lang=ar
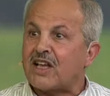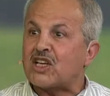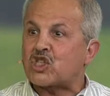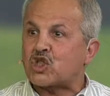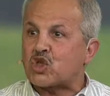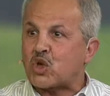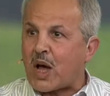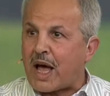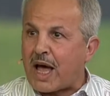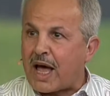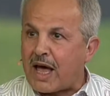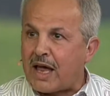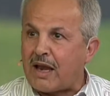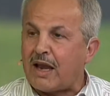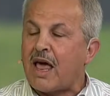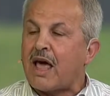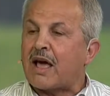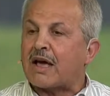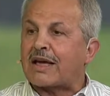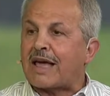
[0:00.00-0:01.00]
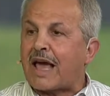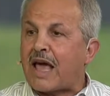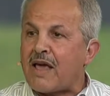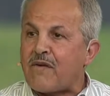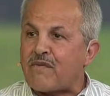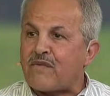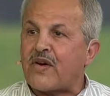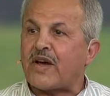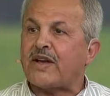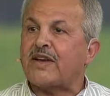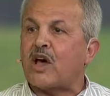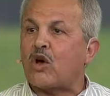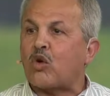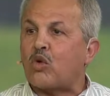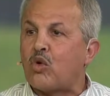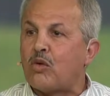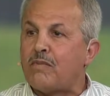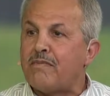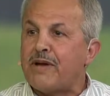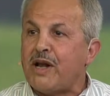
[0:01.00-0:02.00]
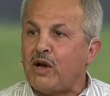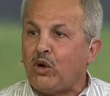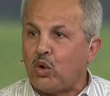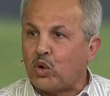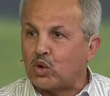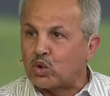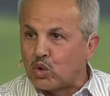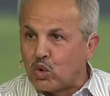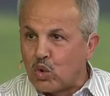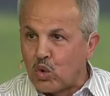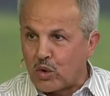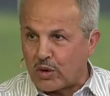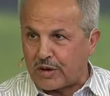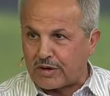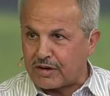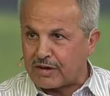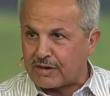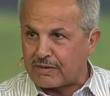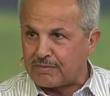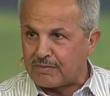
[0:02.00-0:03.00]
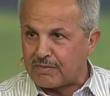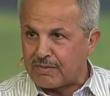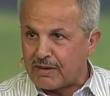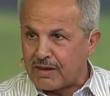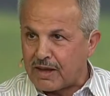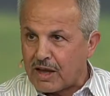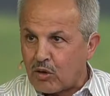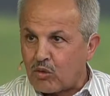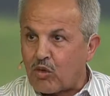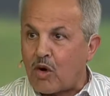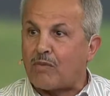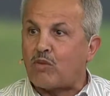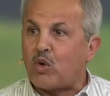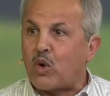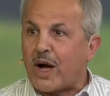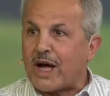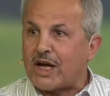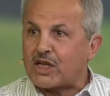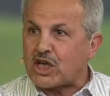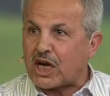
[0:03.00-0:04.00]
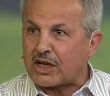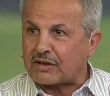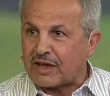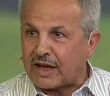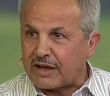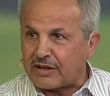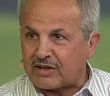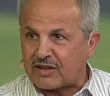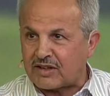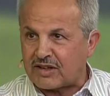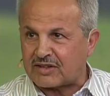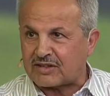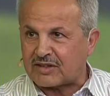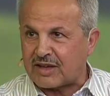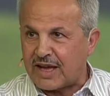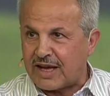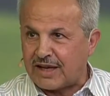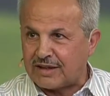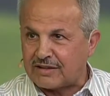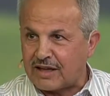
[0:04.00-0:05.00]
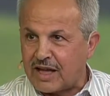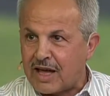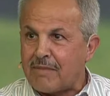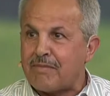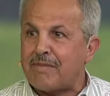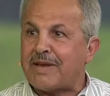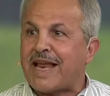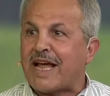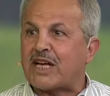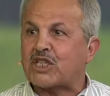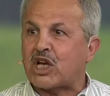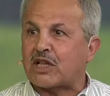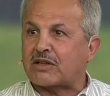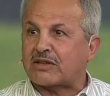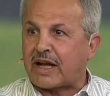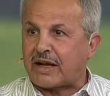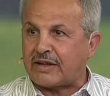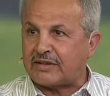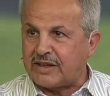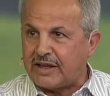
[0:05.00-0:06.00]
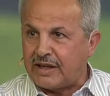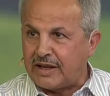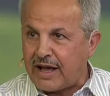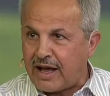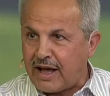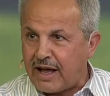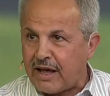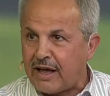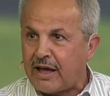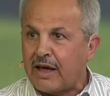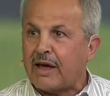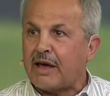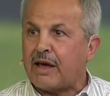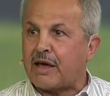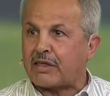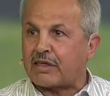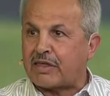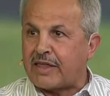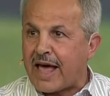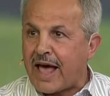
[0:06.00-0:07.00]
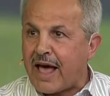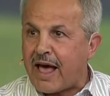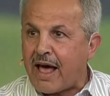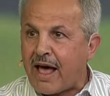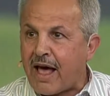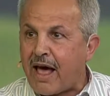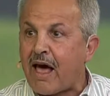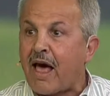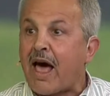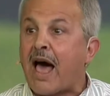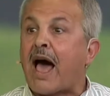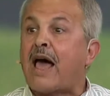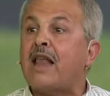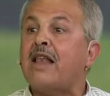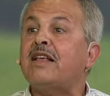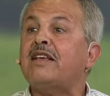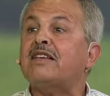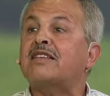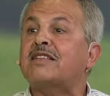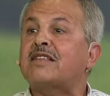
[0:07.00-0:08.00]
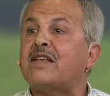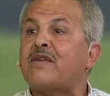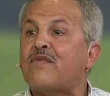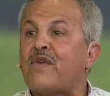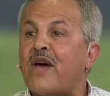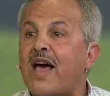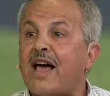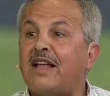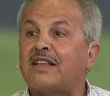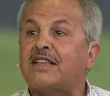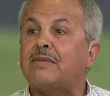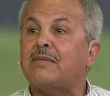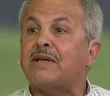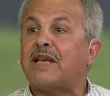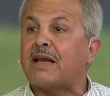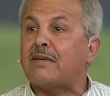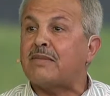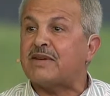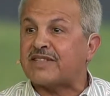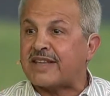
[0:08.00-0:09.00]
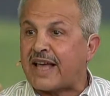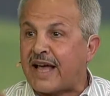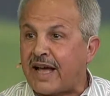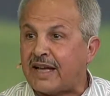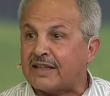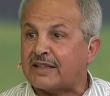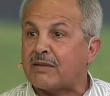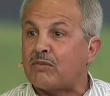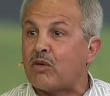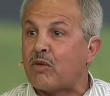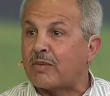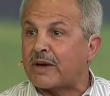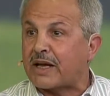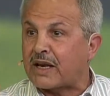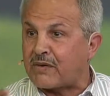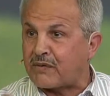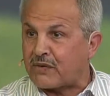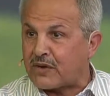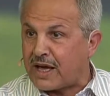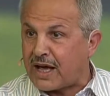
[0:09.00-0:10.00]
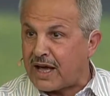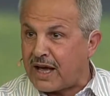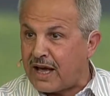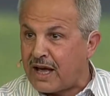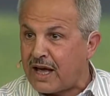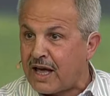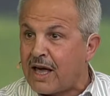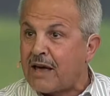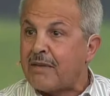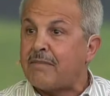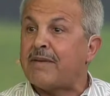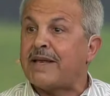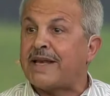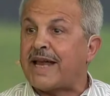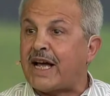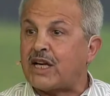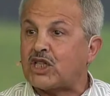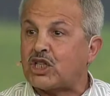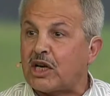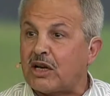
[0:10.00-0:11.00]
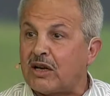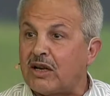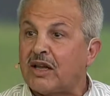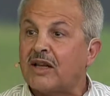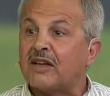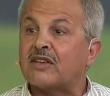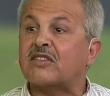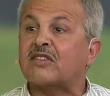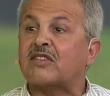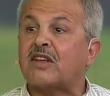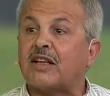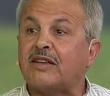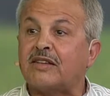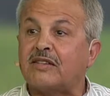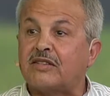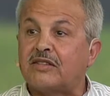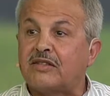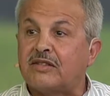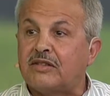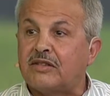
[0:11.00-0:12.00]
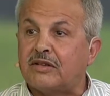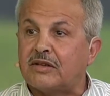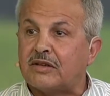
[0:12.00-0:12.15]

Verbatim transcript: السؤال كيف نقوم بالحضور ومواجهه هذه السياسات من اجل تعديلها اثناء الاستفاده من المساحات الممكنه فيها من اجل صد